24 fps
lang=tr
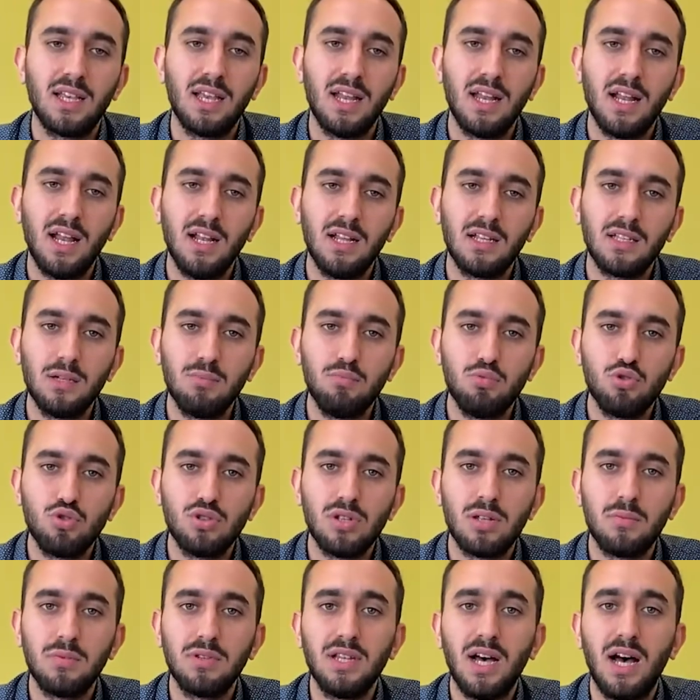Genellikle
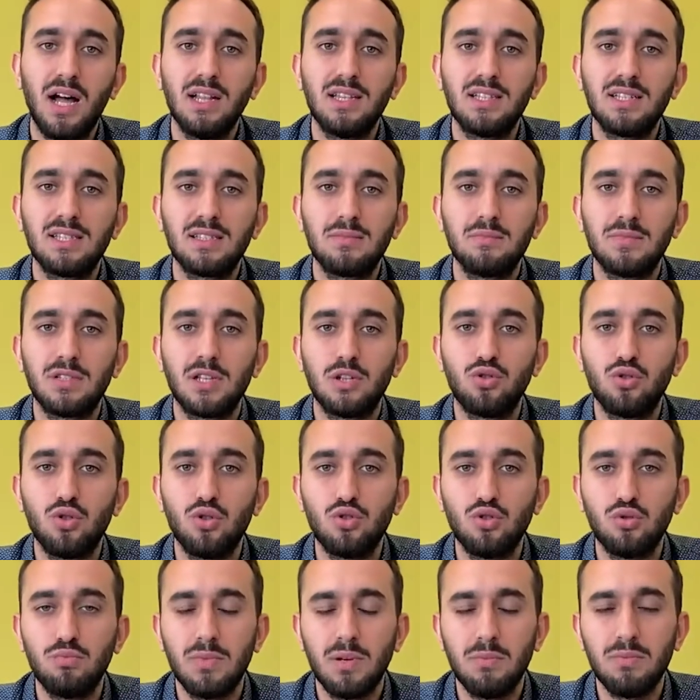buzdolabının alt kısmında
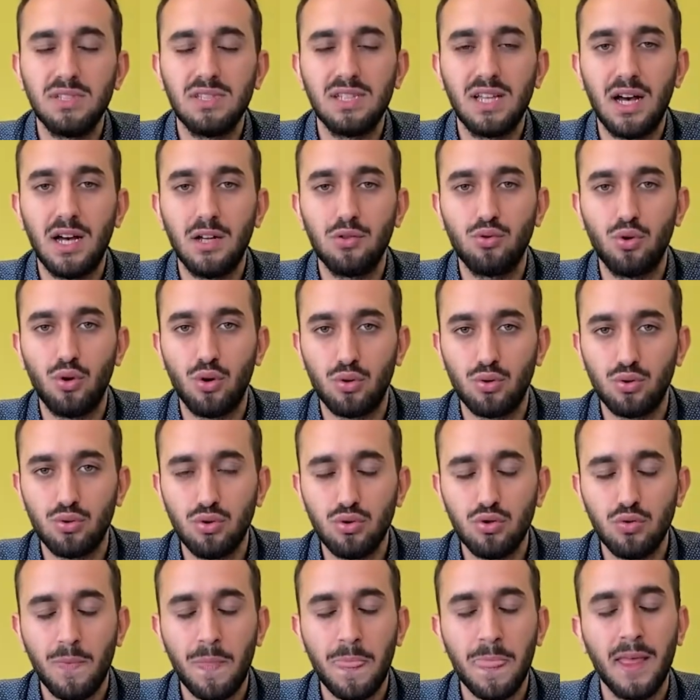çözdürmemiz daha
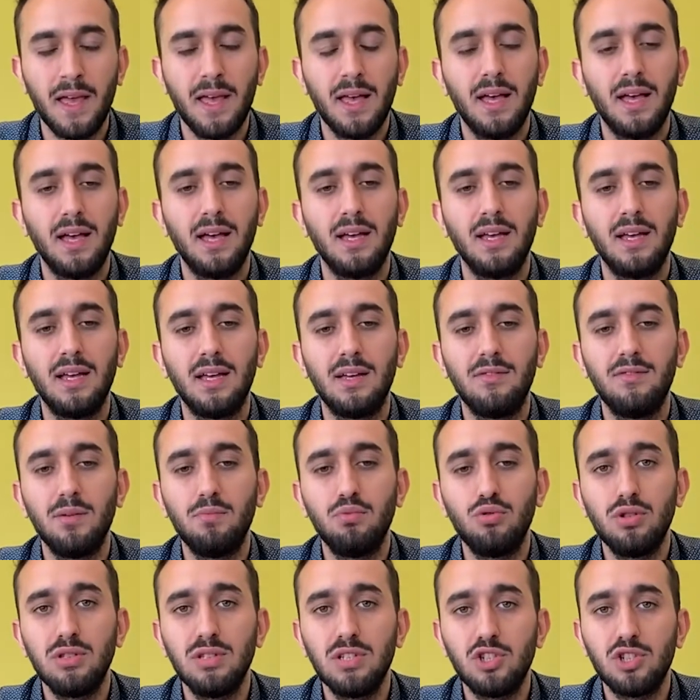doğrudur. Ee,
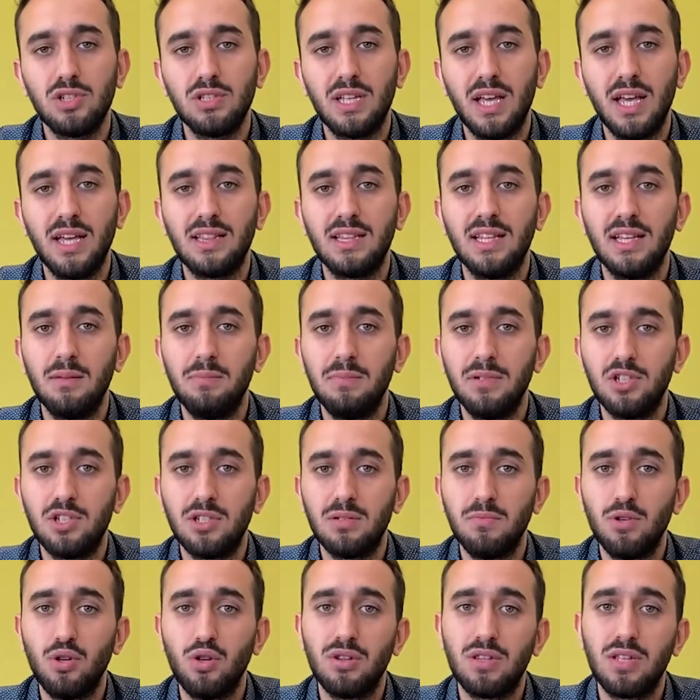ve bunun dışında etleri
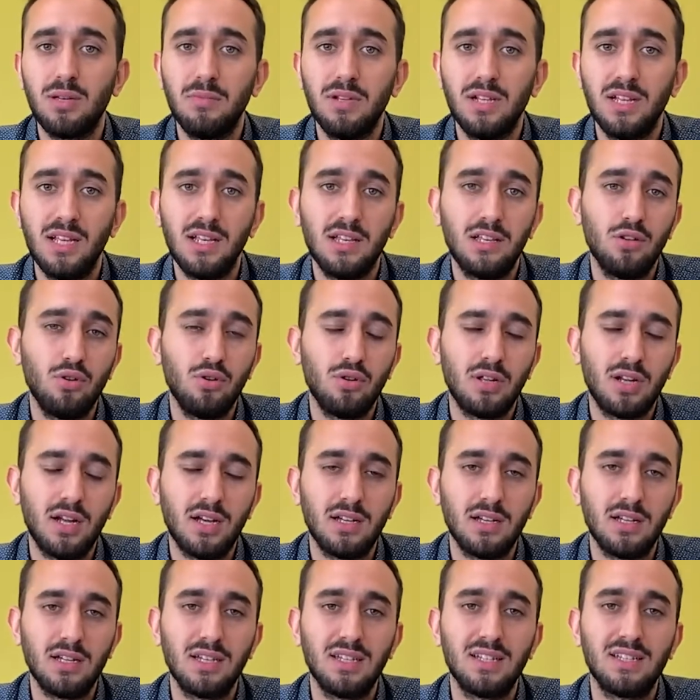pişirme yöntemiyle ilgili
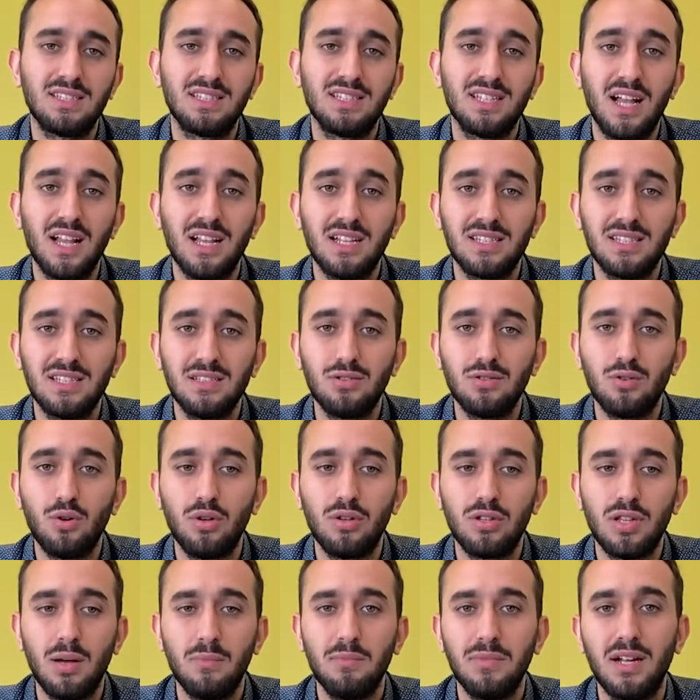olarak e, sağlıksız
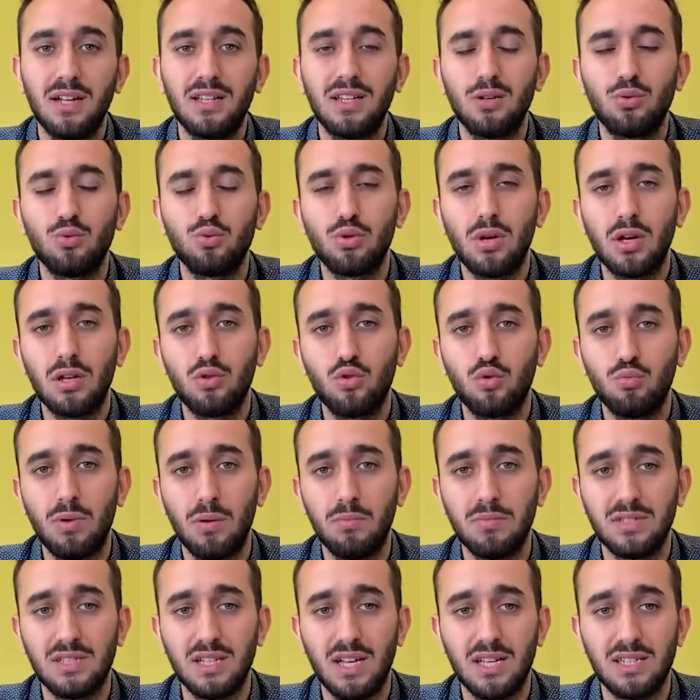yöntemlerden uzak
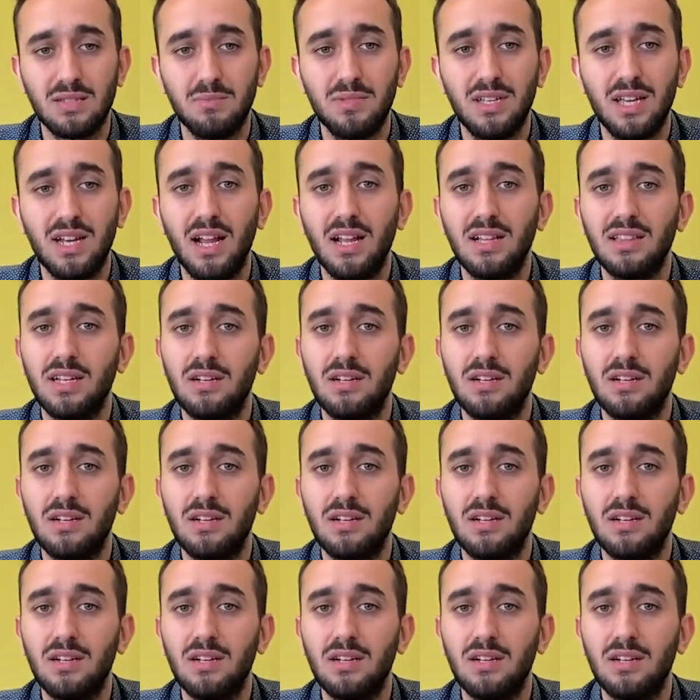durmamız lazım.